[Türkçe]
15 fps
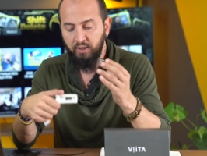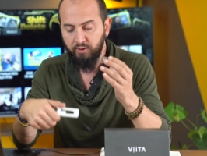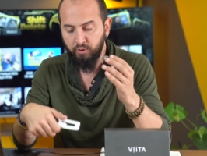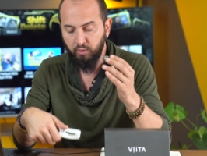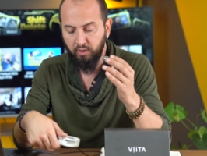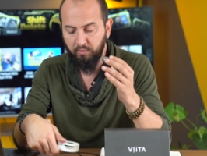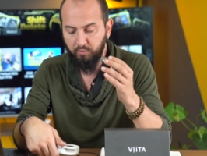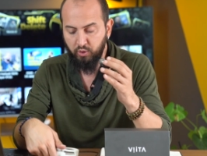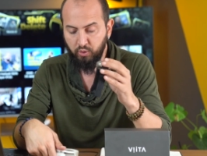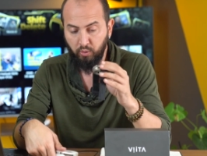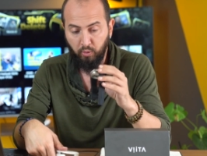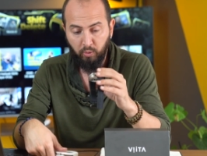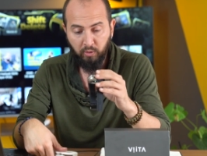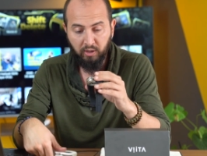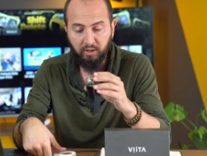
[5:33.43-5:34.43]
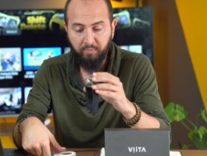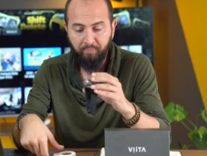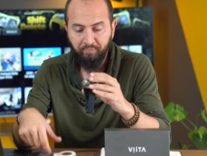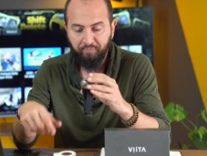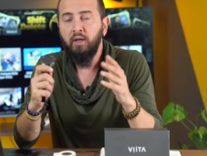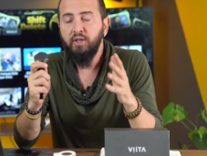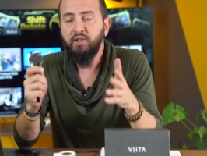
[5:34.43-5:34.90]
söylemiş olalım.
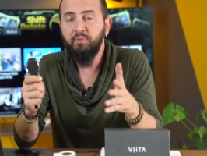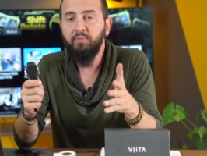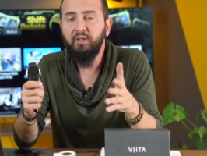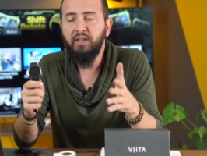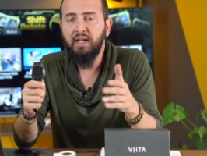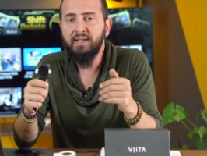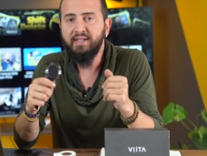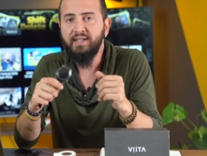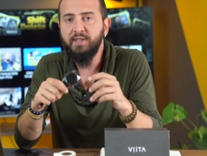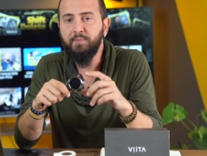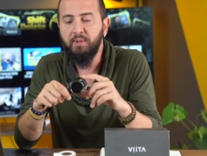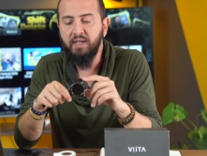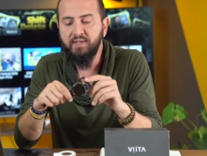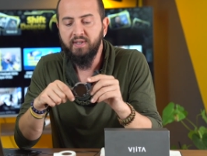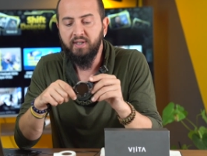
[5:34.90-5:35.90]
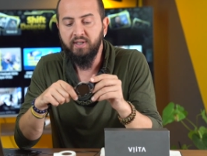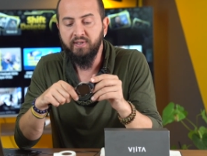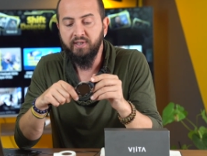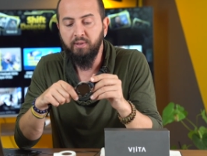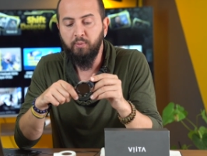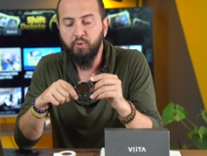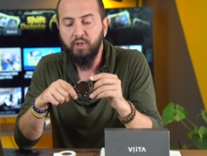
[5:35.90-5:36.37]
Şimdi dilerseniz biraz da
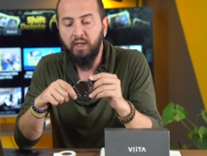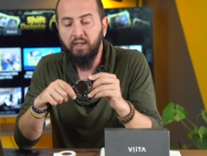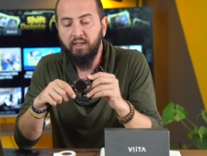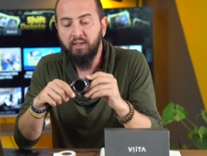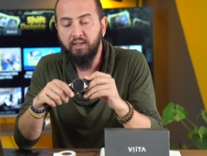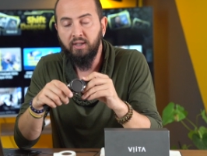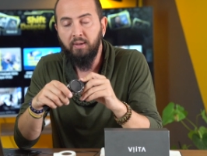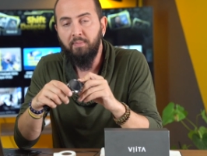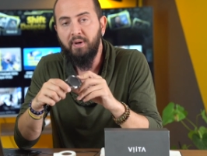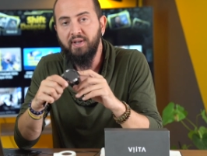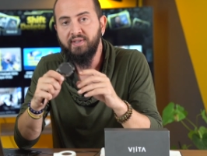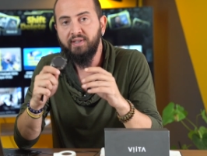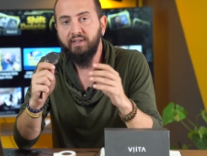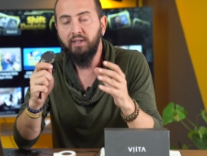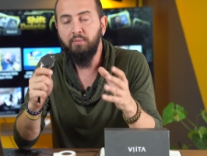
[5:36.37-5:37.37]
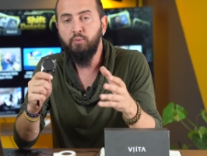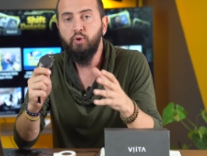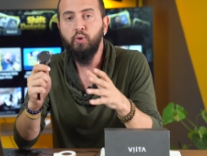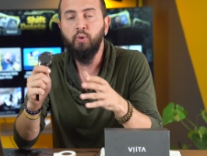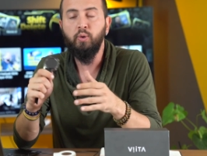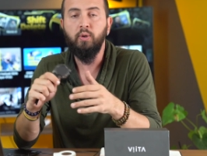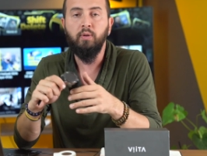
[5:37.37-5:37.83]
yazılım özelliklerinden bahsedelim.
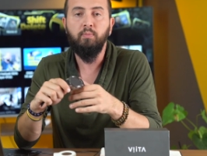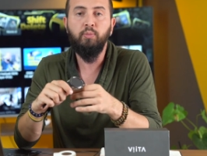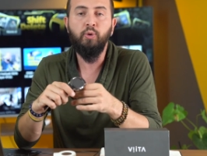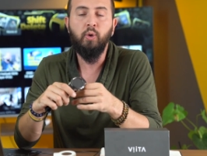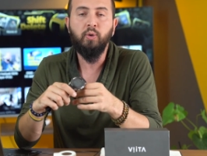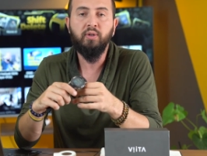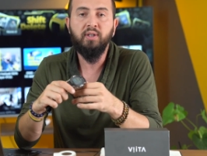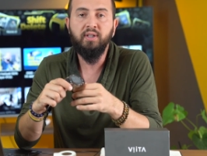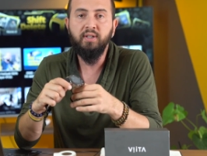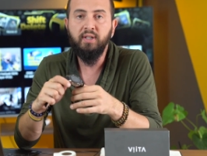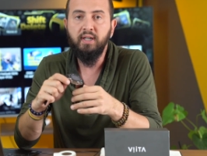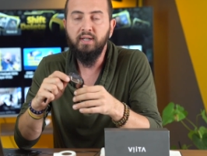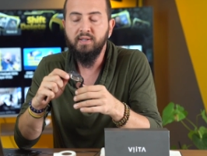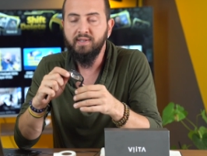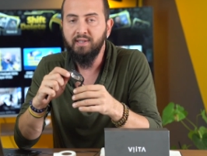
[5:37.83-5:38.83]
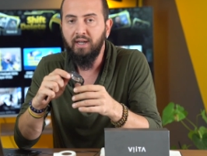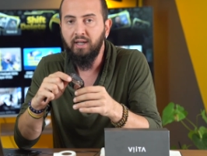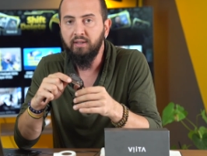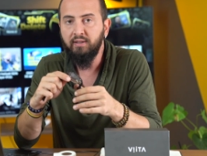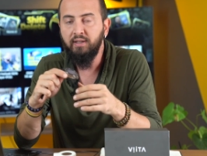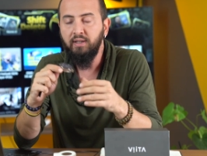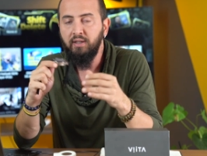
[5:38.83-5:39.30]
Çünkü bu noktada da
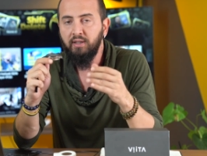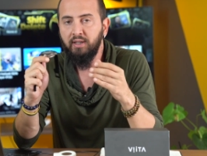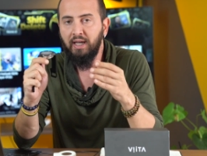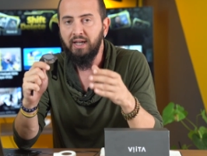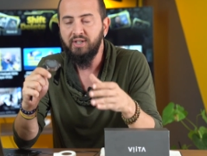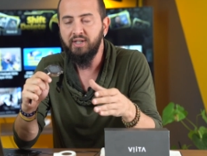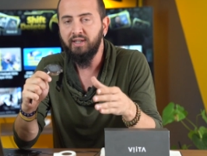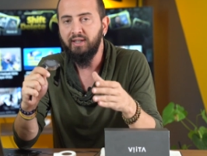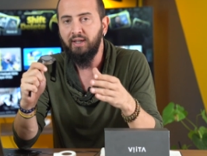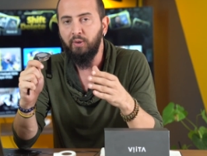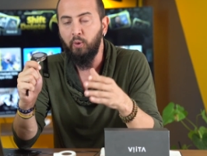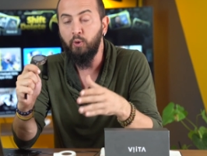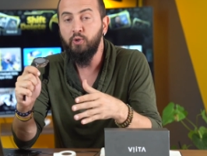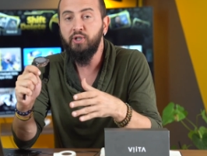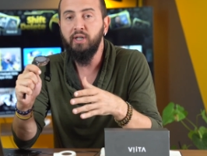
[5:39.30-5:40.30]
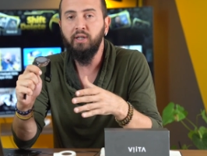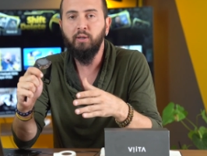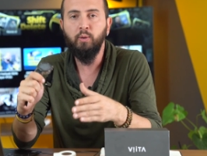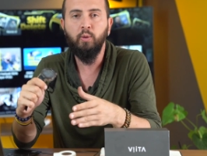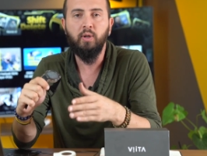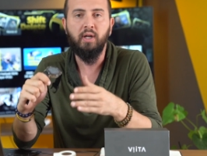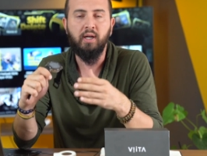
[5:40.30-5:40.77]
saatin gerçekten
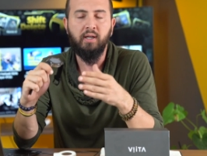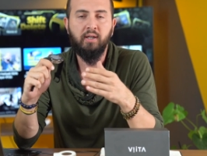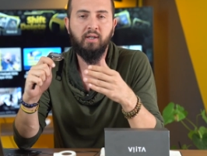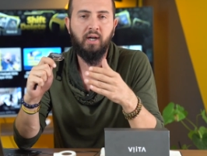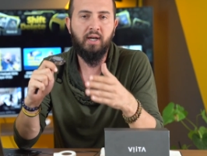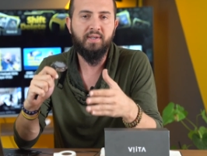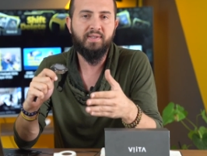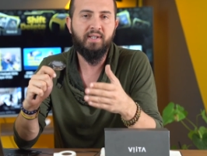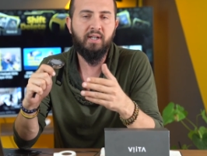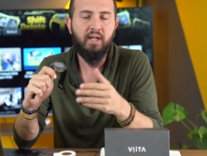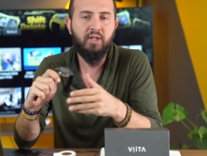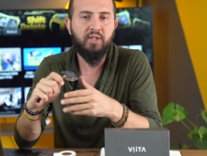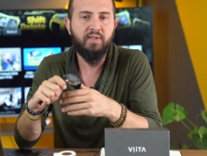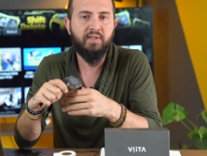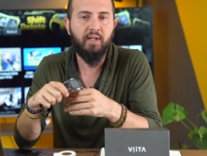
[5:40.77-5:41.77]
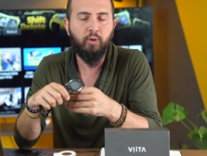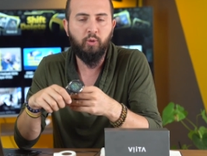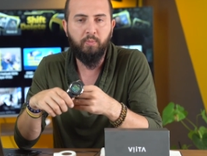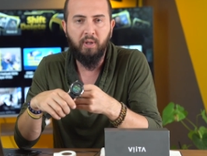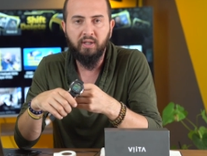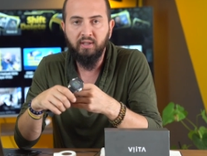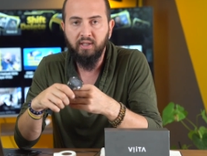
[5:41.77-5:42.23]
öncelikli olarak Kayseri Erciyes
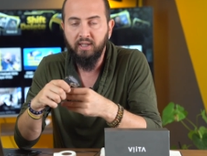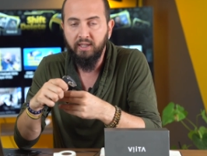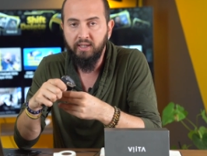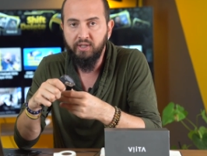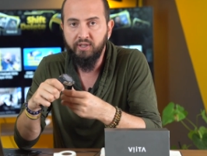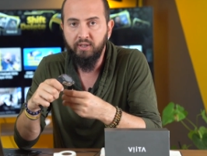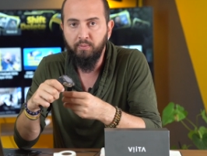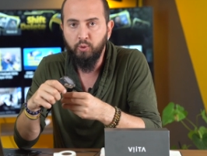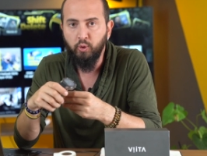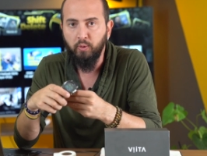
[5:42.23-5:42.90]
Teknopark'ta geliştirilmiş